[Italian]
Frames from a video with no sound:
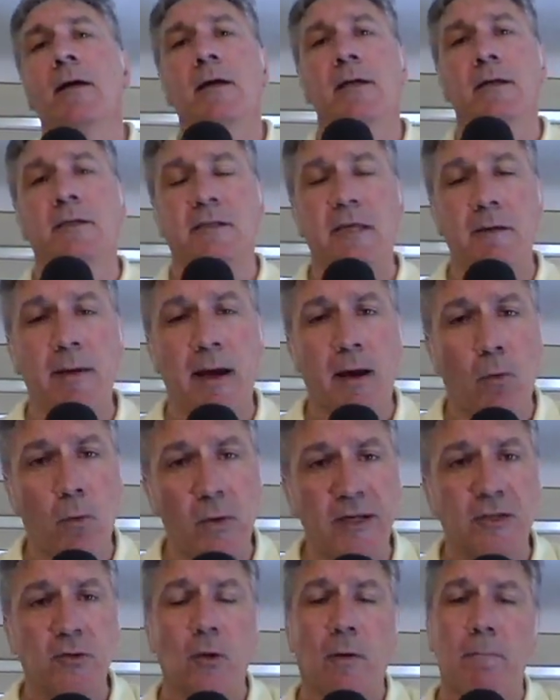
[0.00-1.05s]
Insieme a
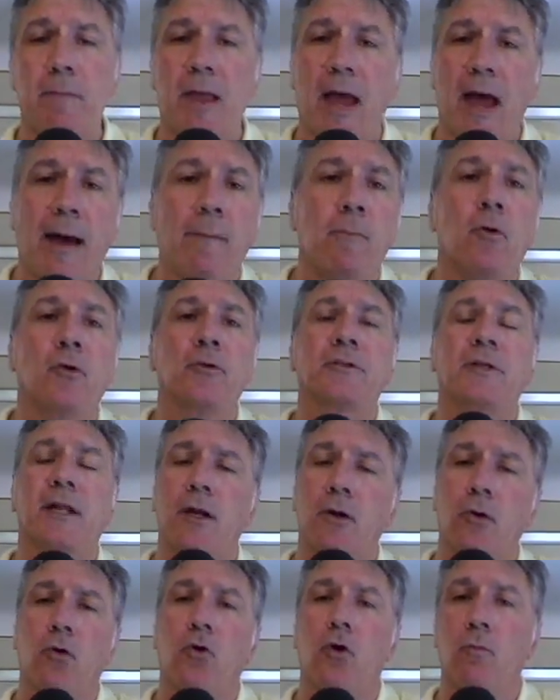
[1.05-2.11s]
questo abbiamo tre
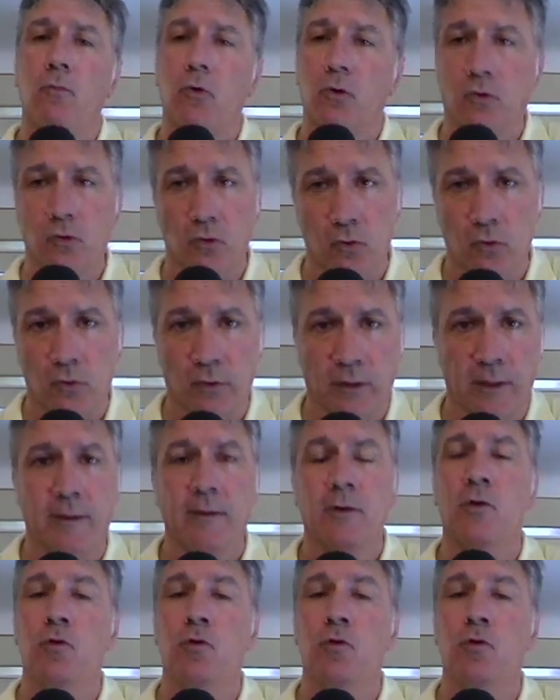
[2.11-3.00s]
locomotori